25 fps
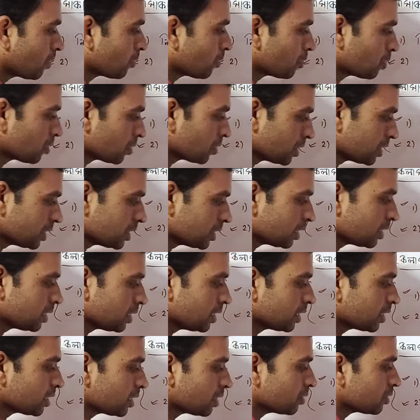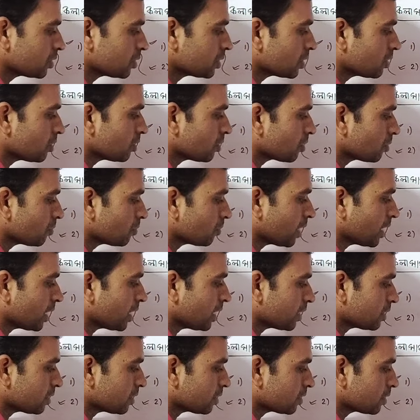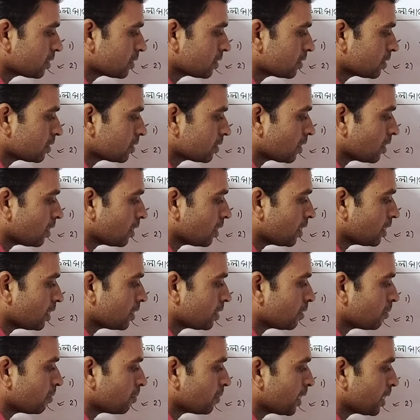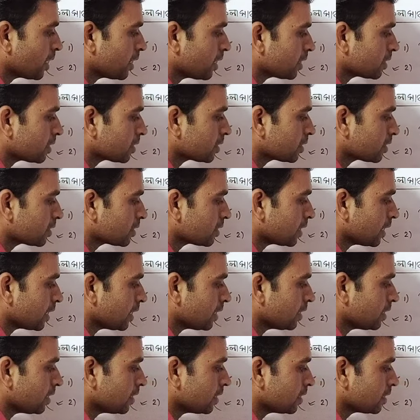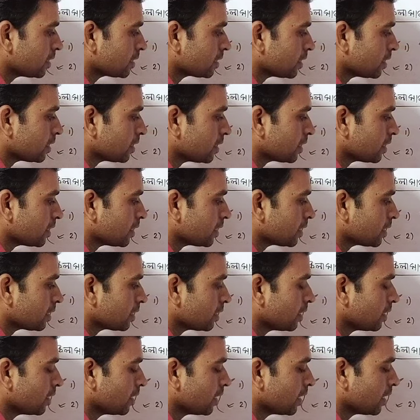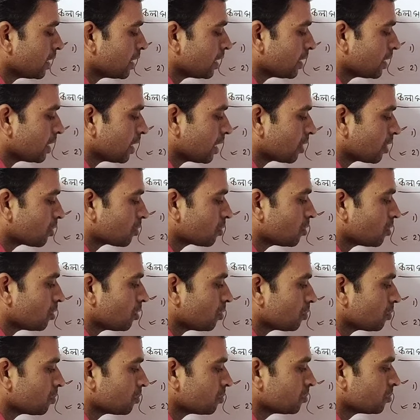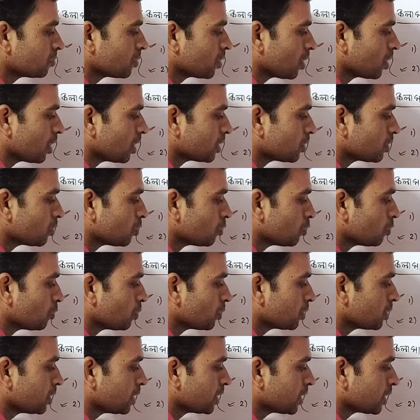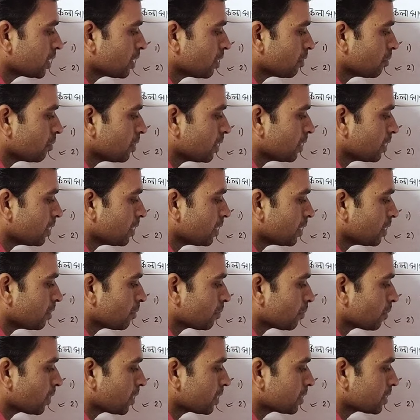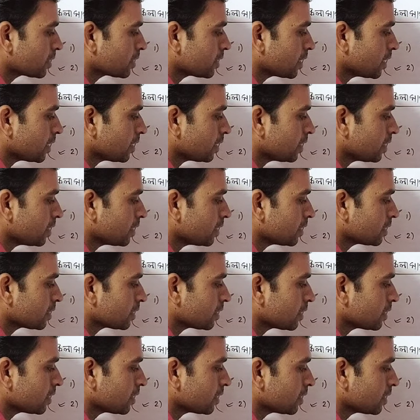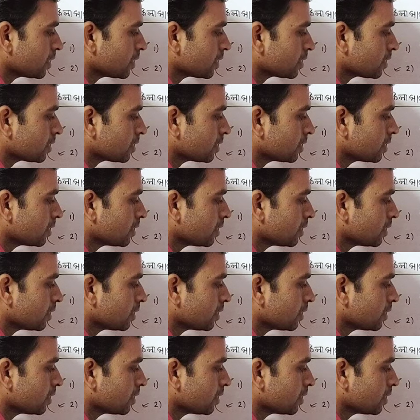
এবং ওর নিচের দিকটা হচ্ছে ধরো মাইনাস তাহলে এটা মাইনাস টেন ডিগ্রি সেন্টিগ্রেড এটা আরও কম আচ্ছা উপর দিকটা হবে এটা প্লাস টেন ডিগ্রি সেন্টিগ্রেড